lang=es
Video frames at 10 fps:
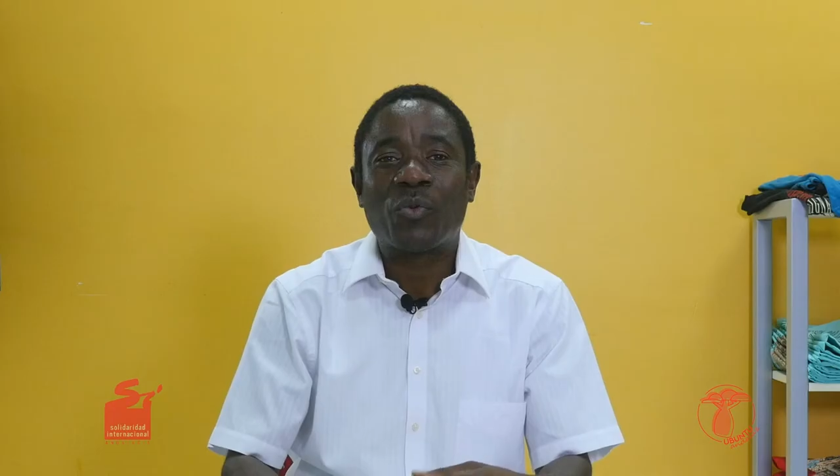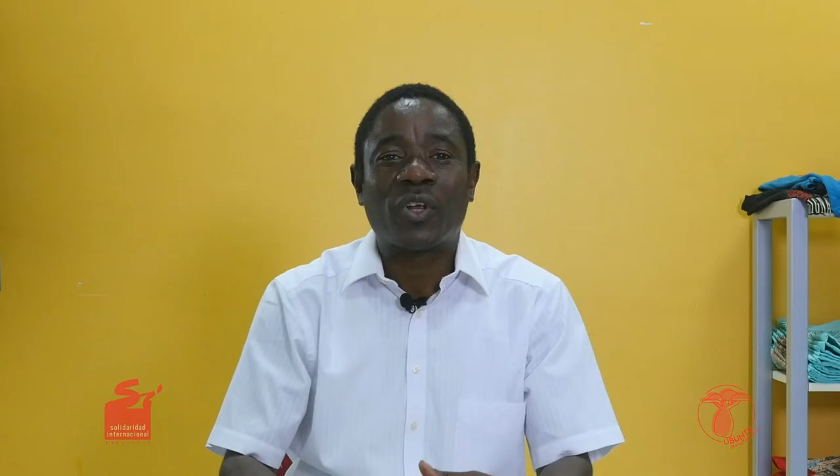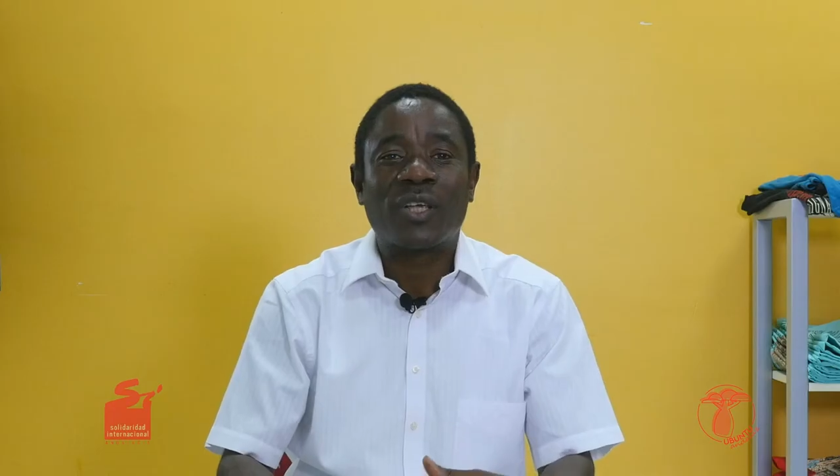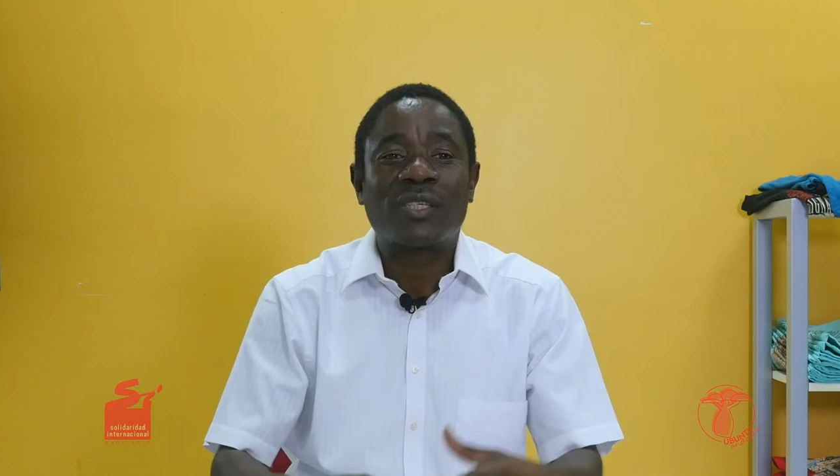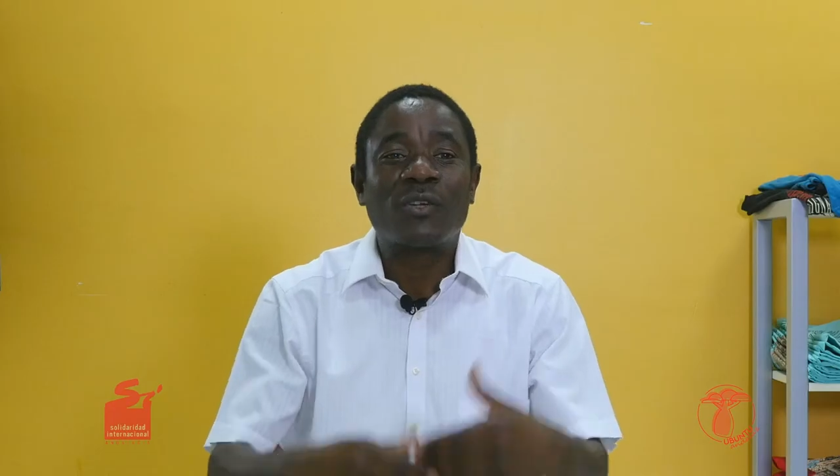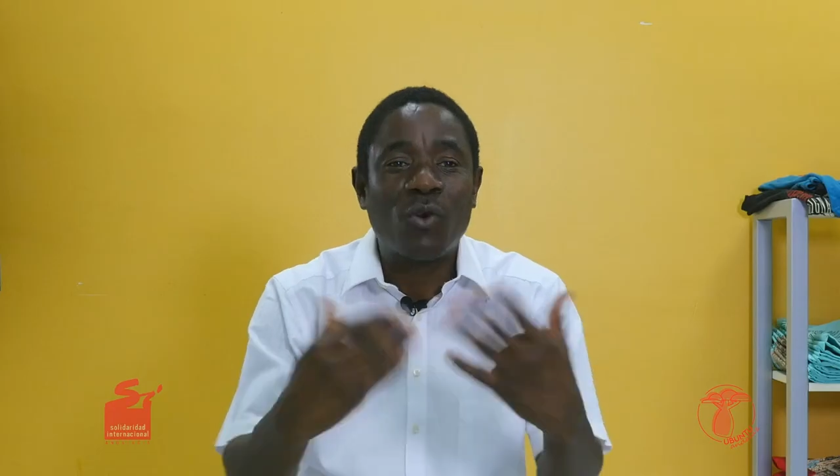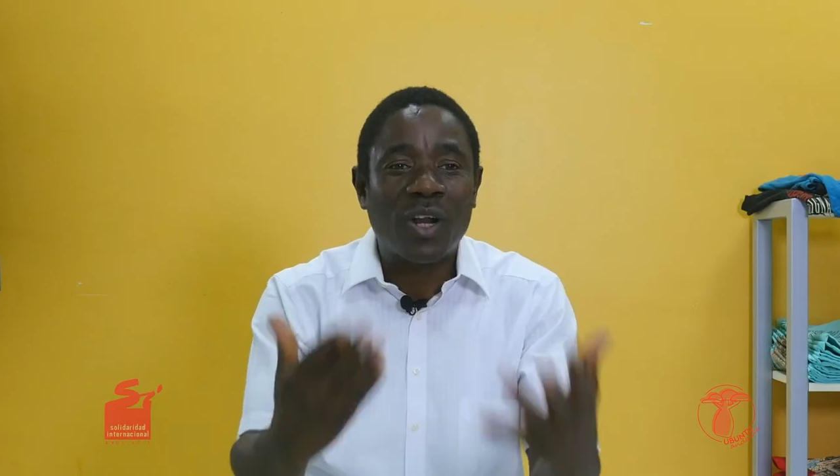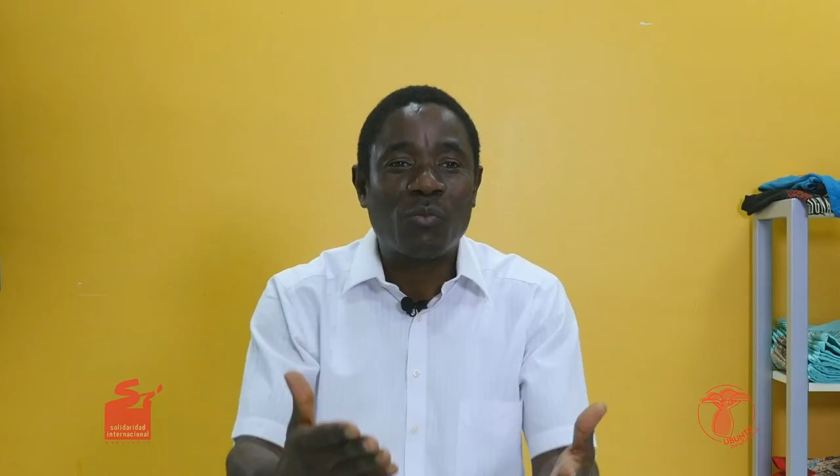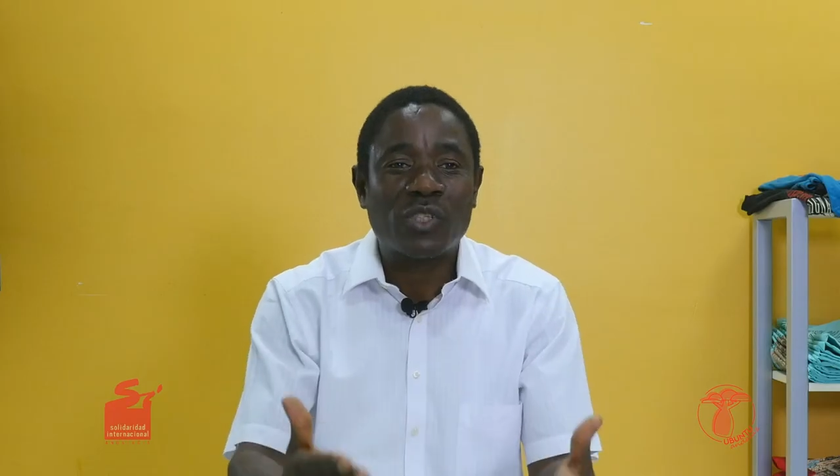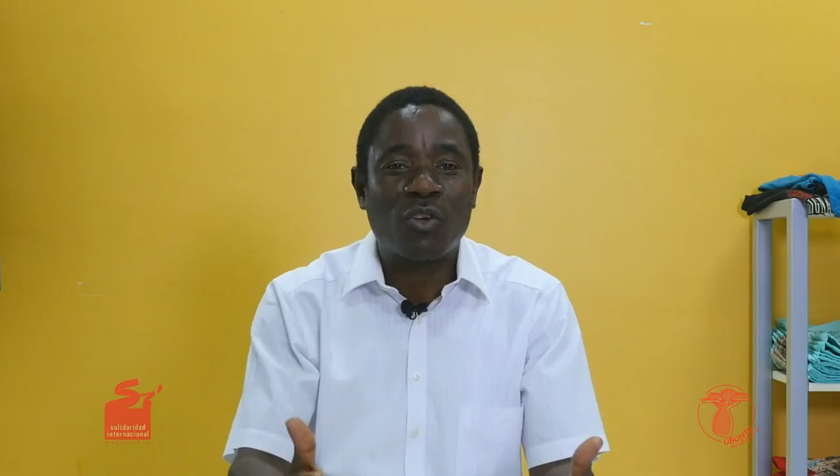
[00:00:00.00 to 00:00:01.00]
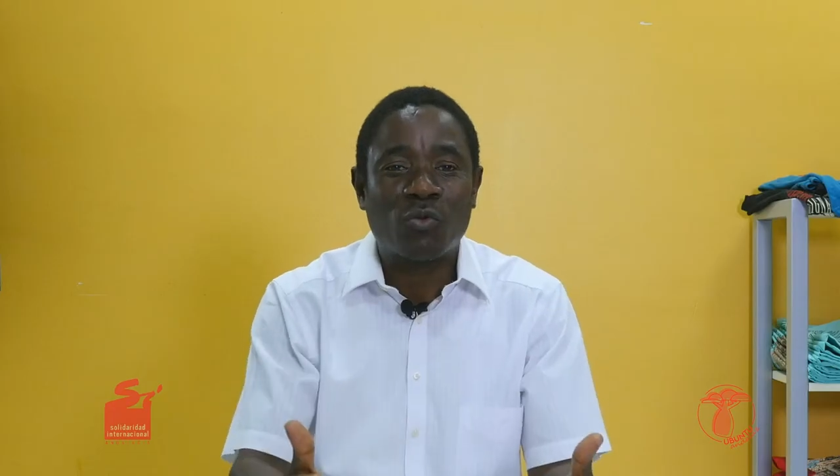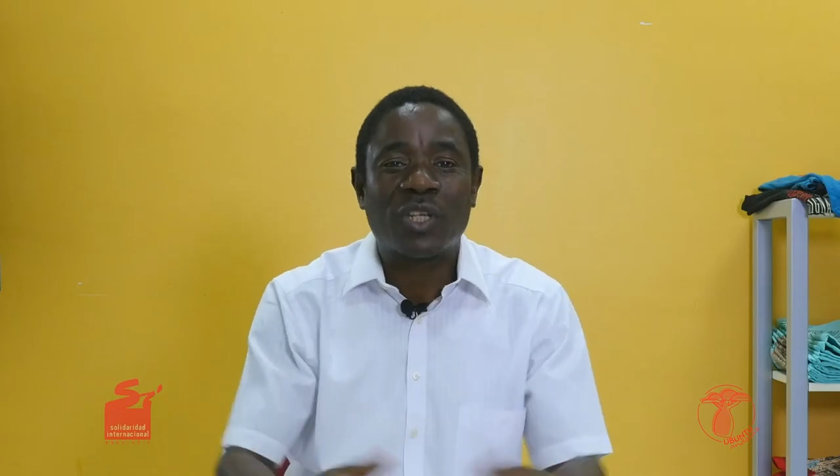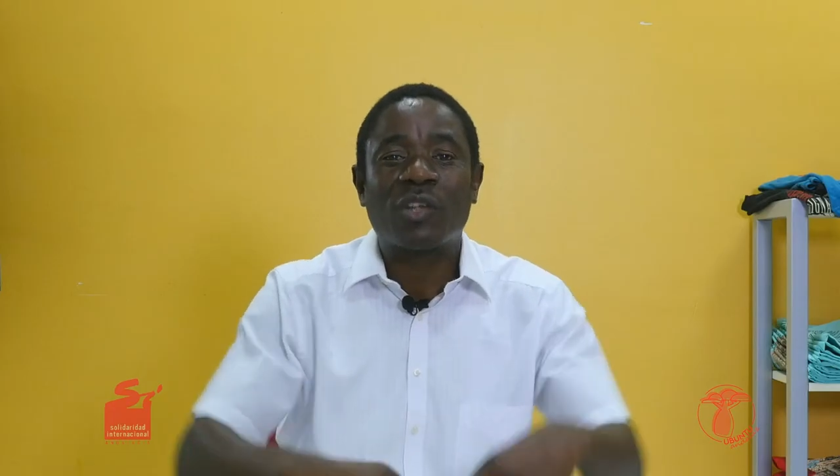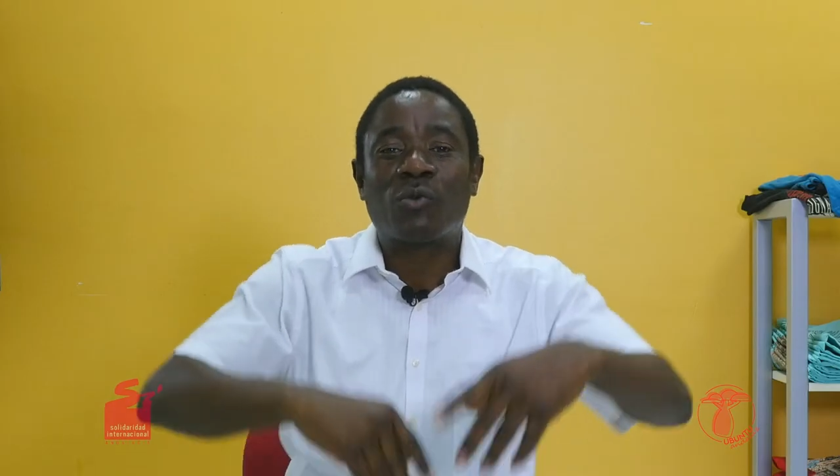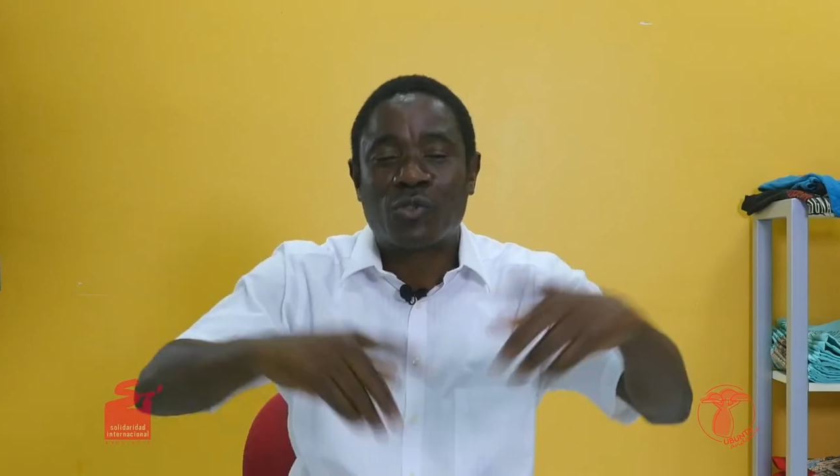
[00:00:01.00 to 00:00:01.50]
Porque si logramos el
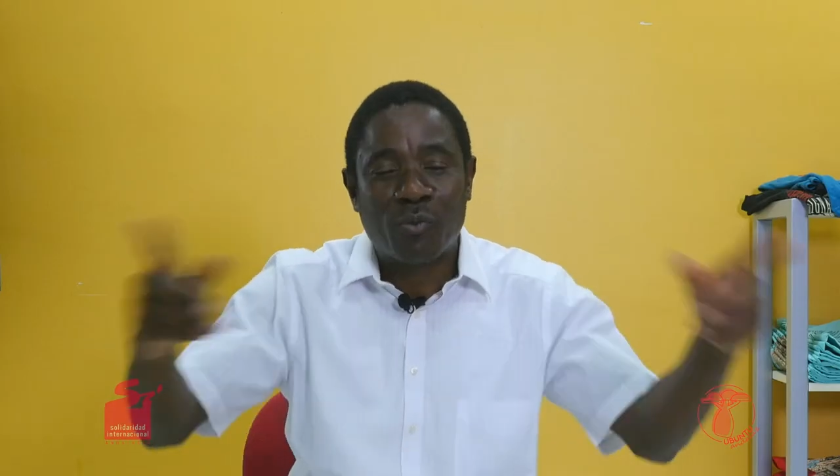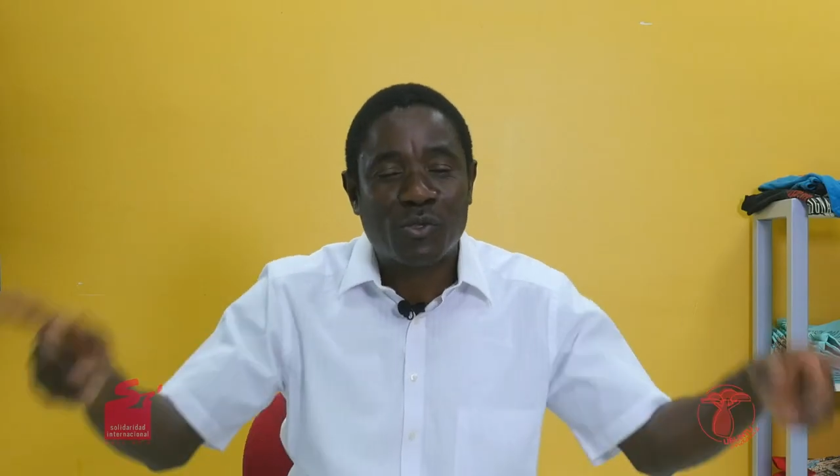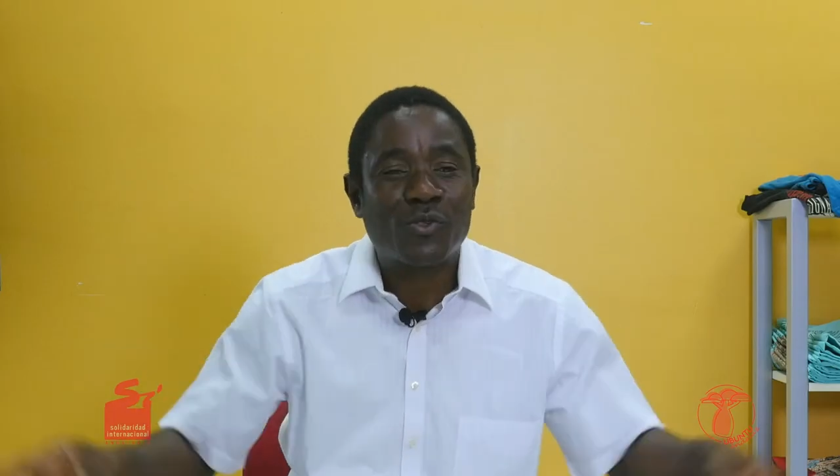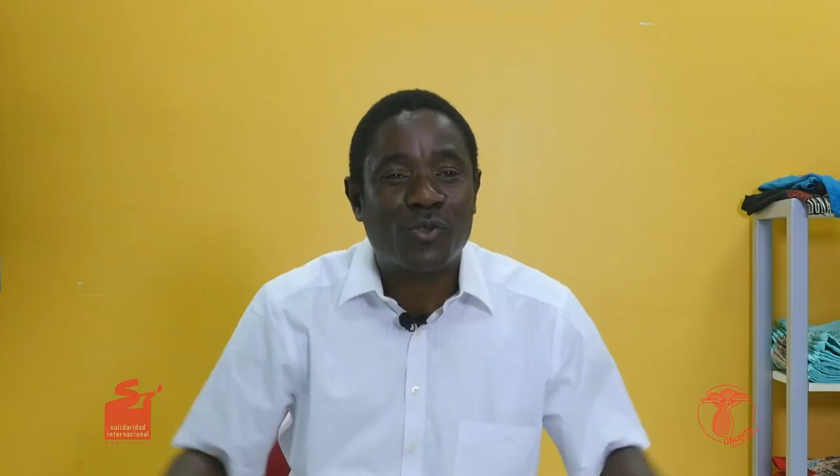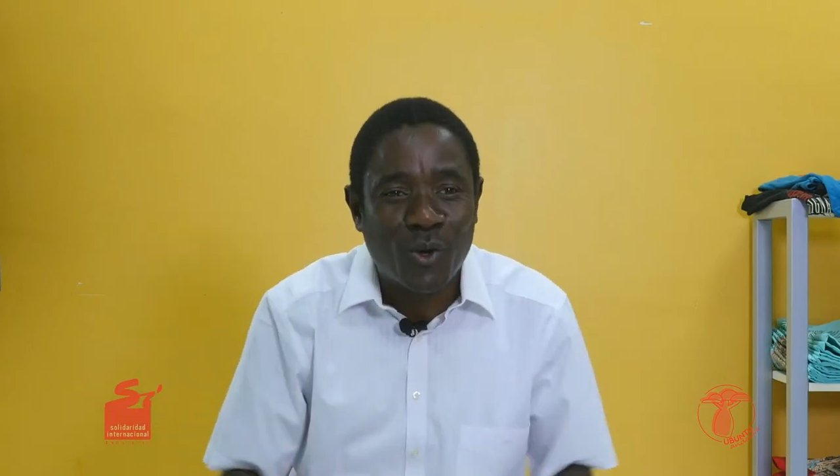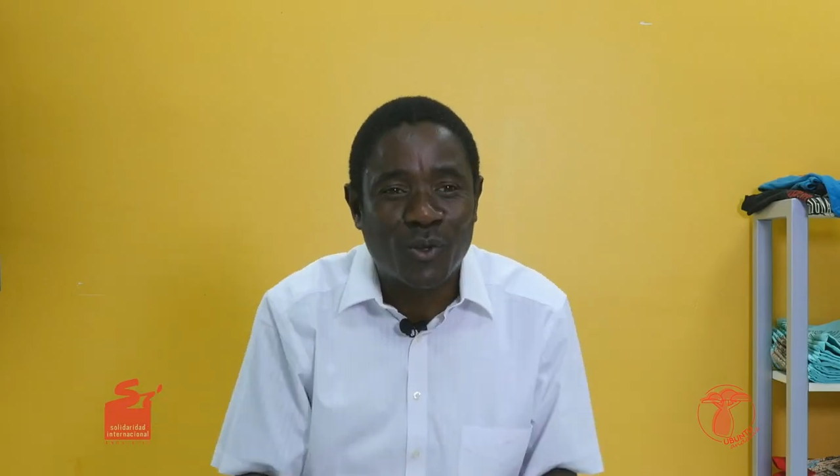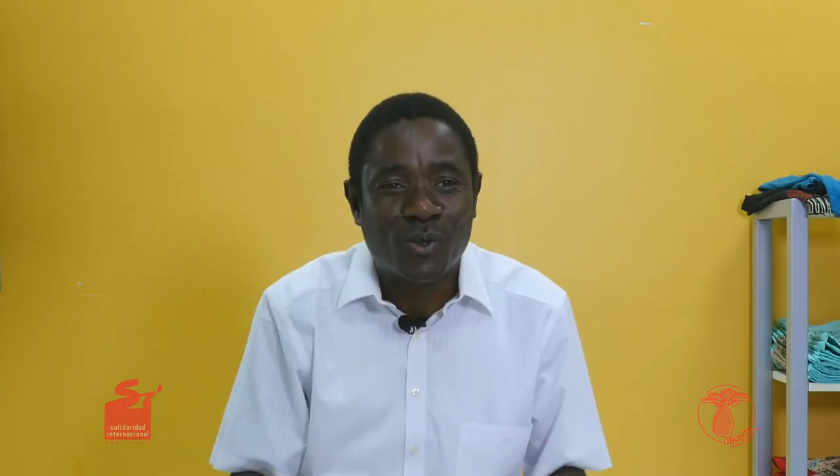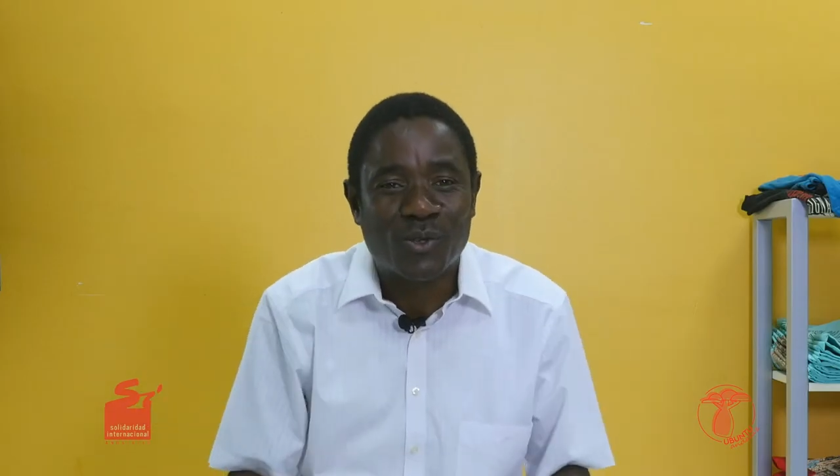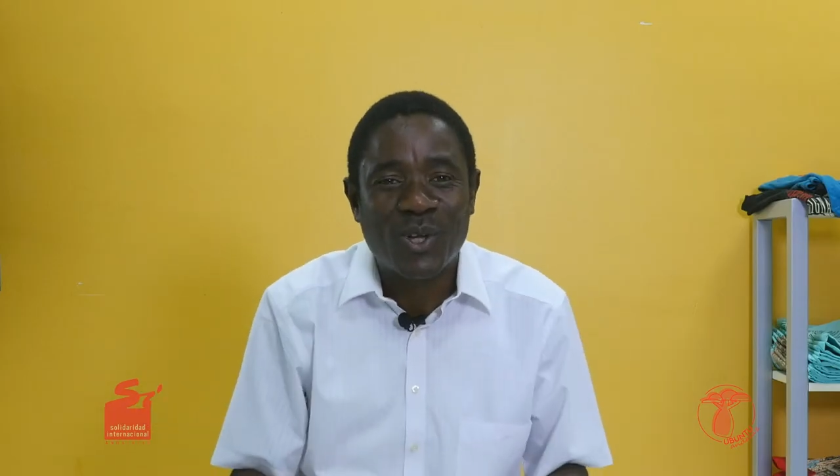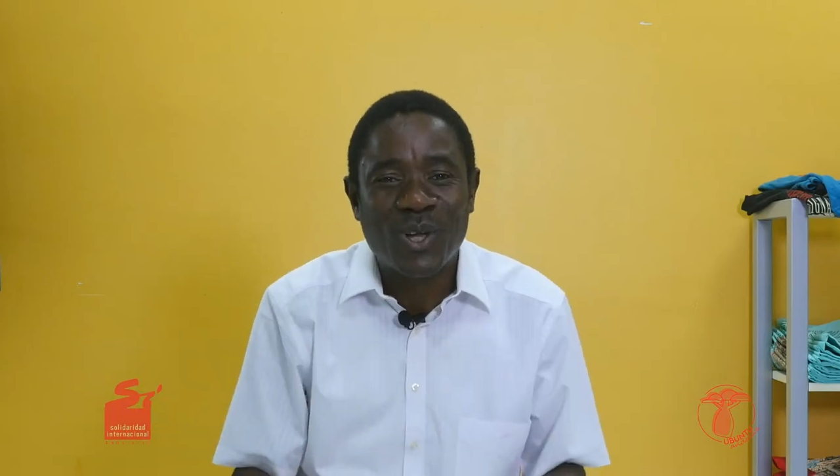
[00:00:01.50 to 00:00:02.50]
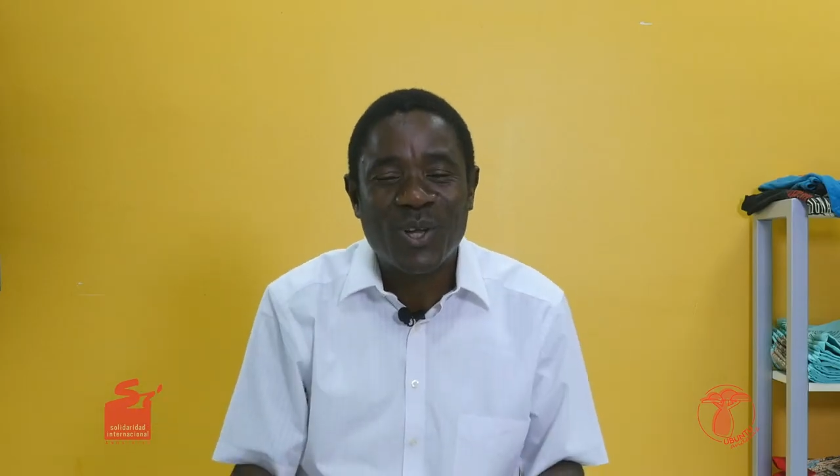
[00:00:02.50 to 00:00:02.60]
objetivo, somos todos